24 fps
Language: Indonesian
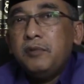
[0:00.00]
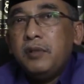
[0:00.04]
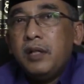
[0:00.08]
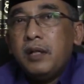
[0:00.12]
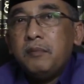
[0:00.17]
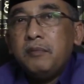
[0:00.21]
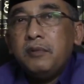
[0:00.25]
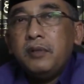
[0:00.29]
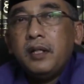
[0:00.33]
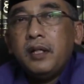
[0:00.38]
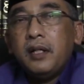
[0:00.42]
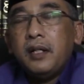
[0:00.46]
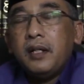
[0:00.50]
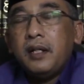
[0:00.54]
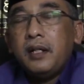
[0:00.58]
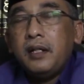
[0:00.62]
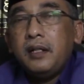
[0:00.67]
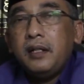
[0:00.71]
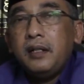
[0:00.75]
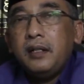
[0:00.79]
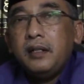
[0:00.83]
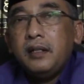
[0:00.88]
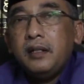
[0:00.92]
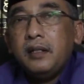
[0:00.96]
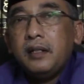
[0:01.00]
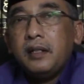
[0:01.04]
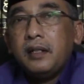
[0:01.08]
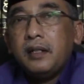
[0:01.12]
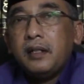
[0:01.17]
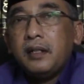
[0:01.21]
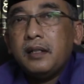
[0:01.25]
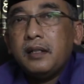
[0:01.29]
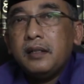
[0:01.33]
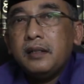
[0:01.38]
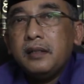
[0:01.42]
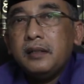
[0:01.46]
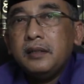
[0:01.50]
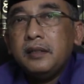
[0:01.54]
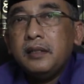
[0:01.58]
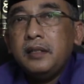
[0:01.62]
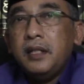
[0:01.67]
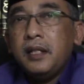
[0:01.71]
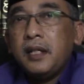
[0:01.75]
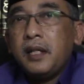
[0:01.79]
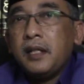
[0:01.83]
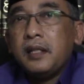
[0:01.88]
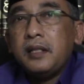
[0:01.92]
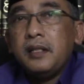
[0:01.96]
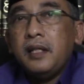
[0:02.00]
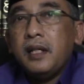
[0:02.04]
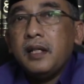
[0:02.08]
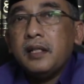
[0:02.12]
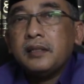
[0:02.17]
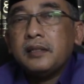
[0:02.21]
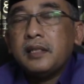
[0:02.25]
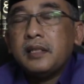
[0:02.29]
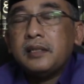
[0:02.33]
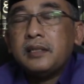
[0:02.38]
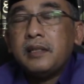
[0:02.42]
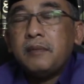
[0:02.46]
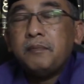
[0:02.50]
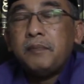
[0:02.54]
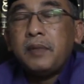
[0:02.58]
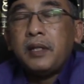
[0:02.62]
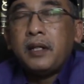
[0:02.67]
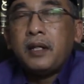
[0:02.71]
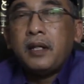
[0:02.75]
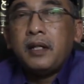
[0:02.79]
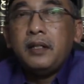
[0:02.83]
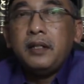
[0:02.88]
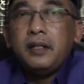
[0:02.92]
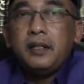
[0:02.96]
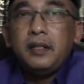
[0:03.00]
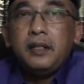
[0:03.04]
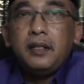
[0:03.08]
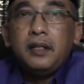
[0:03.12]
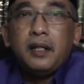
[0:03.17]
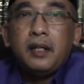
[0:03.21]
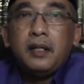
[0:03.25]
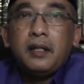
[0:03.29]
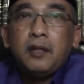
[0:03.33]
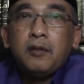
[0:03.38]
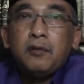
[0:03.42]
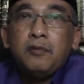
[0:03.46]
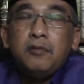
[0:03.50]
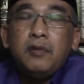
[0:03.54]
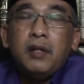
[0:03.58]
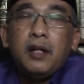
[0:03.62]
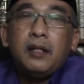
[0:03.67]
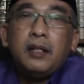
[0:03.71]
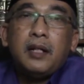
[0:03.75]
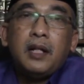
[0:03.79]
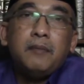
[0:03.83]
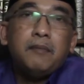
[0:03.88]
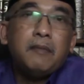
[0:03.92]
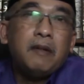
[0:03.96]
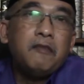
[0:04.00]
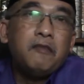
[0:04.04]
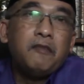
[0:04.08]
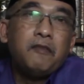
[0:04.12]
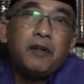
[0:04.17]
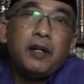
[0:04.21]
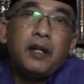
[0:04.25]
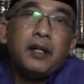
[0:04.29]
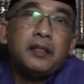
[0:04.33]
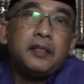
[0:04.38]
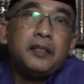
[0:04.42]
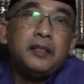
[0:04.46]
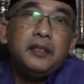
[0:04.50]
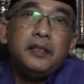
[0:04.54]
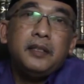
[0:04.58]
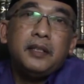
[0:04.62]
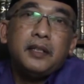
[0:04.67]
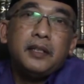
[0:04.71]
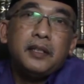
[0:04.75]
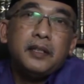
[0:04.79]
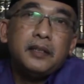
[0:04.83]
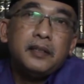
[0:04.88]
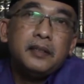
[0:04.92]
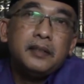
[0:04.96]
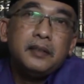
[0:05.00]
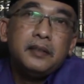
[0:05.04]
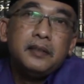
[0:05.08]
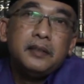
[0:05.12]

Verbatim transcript: Mudah-mudahan sedikit yang saya sampaikan ini ada guna dan manfaatnya.